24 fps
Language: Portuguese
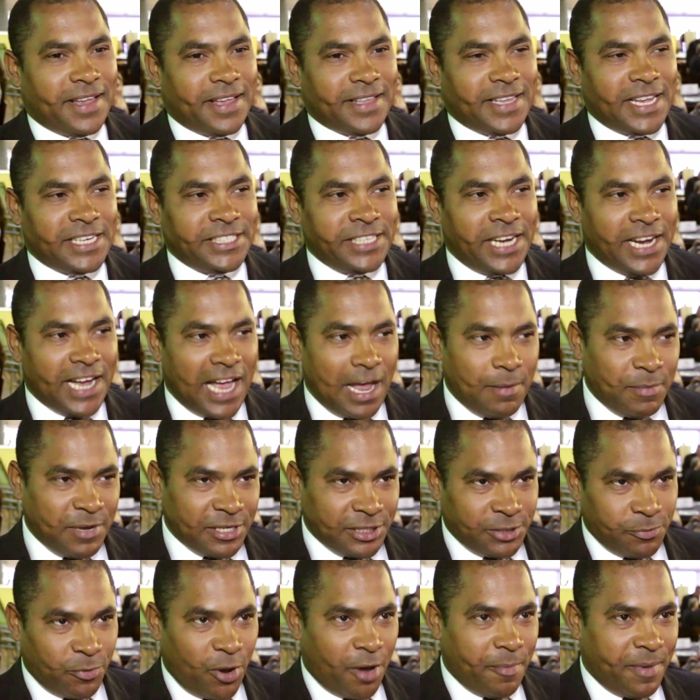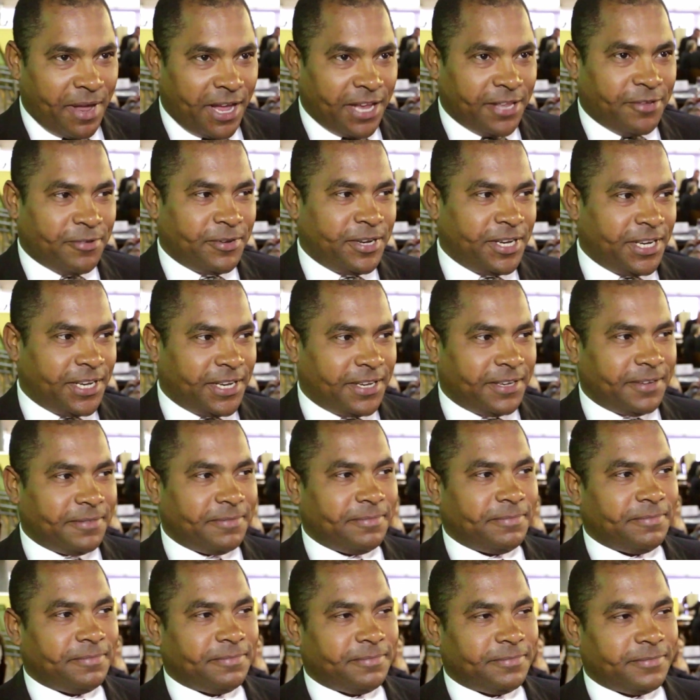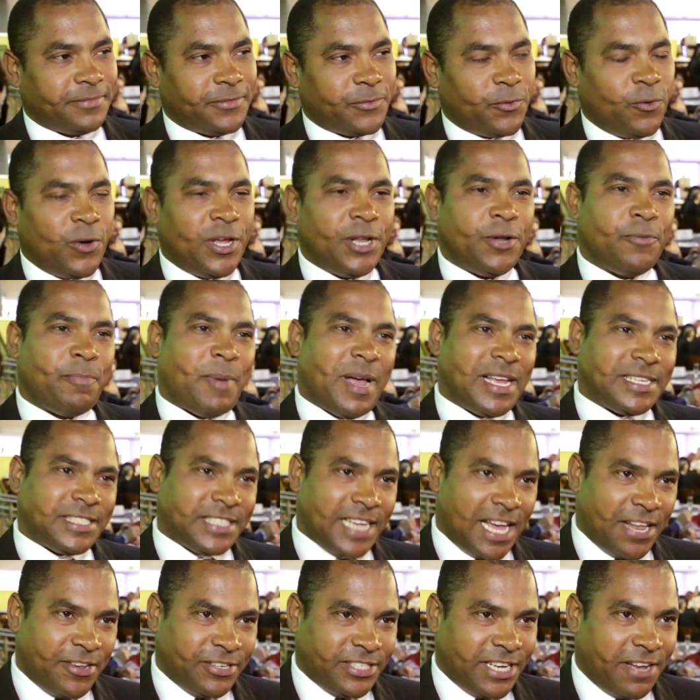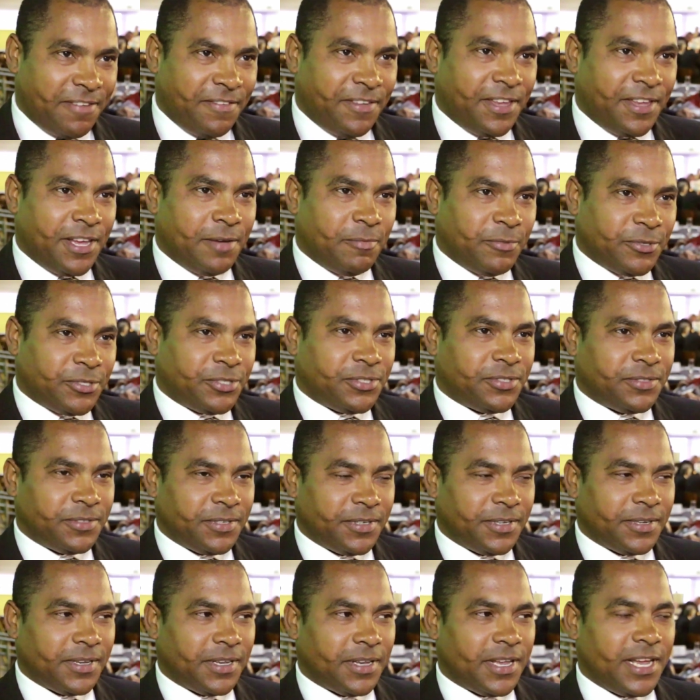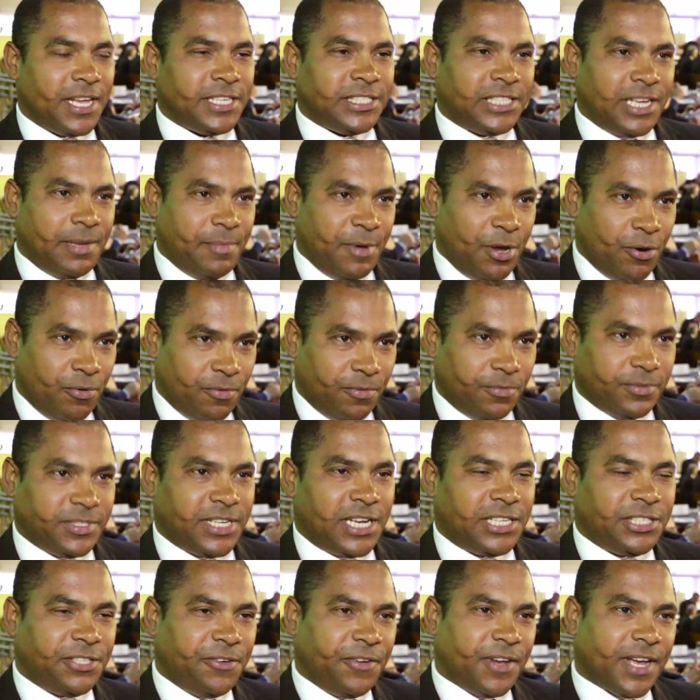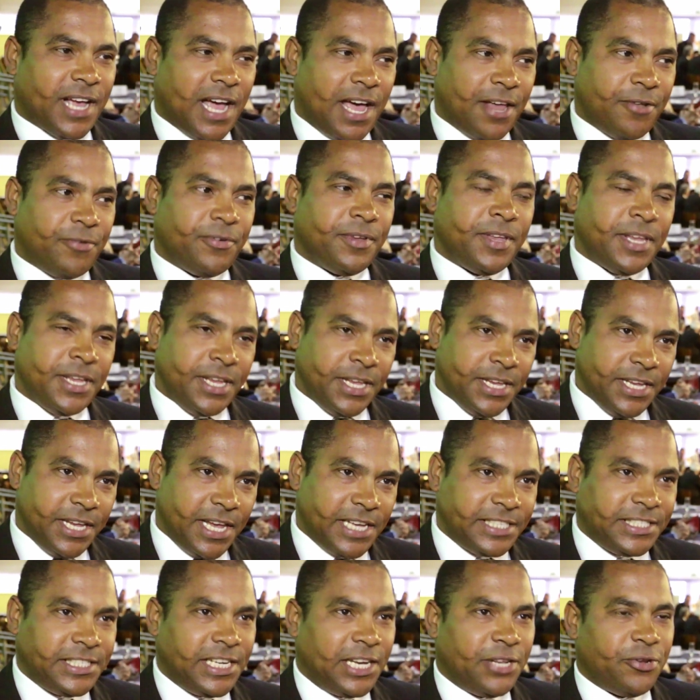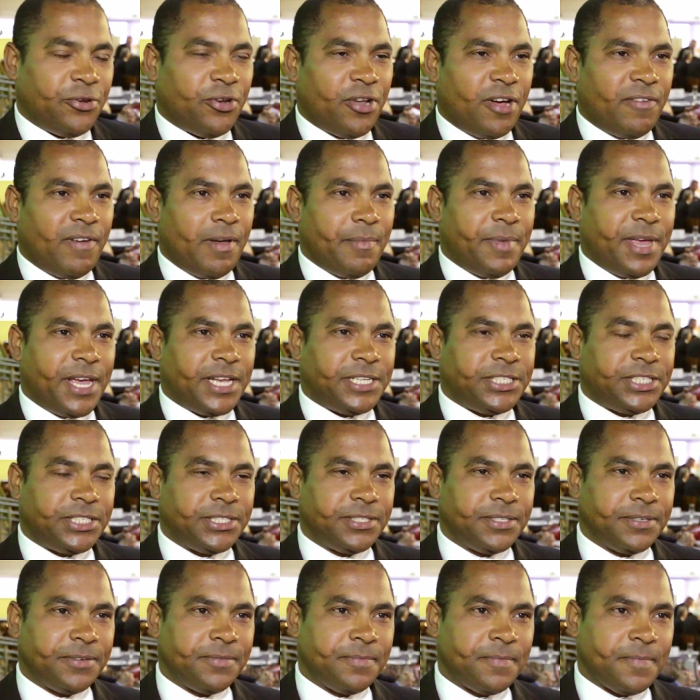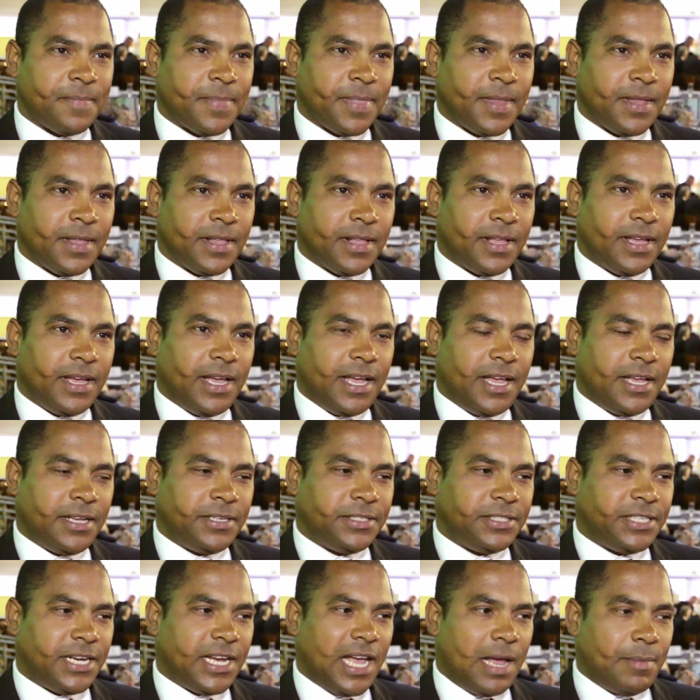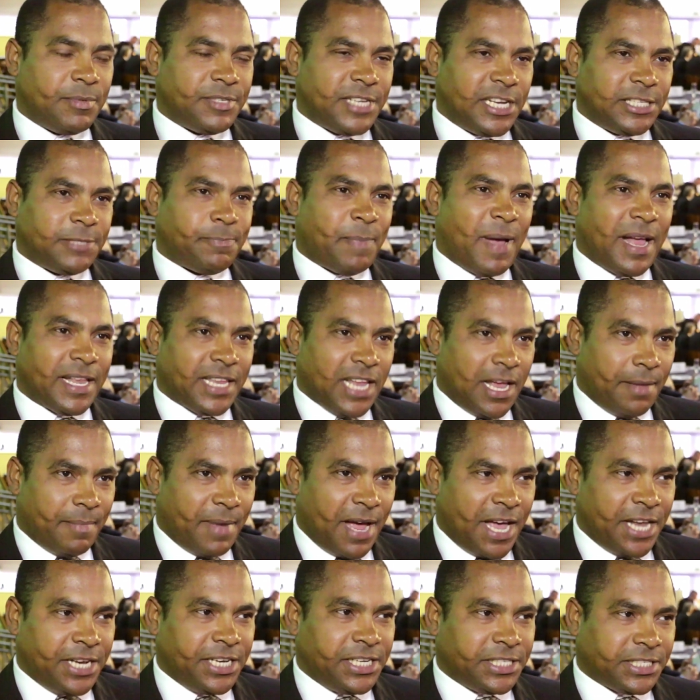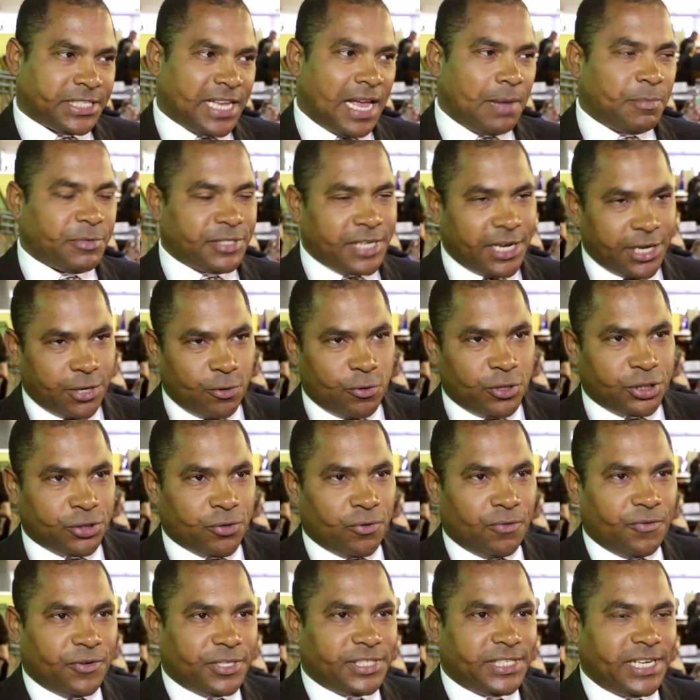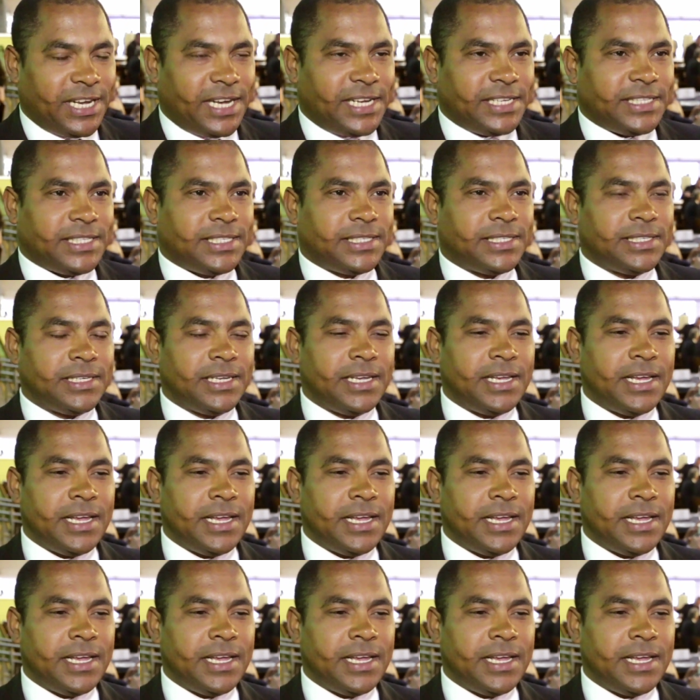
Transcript: Até chegarmos nesse momento de no ano passado já vínhamos recebeu um certificado e esse ano novamente. É, chegamos a esse patamar de estarmos aqui hoje com vocês,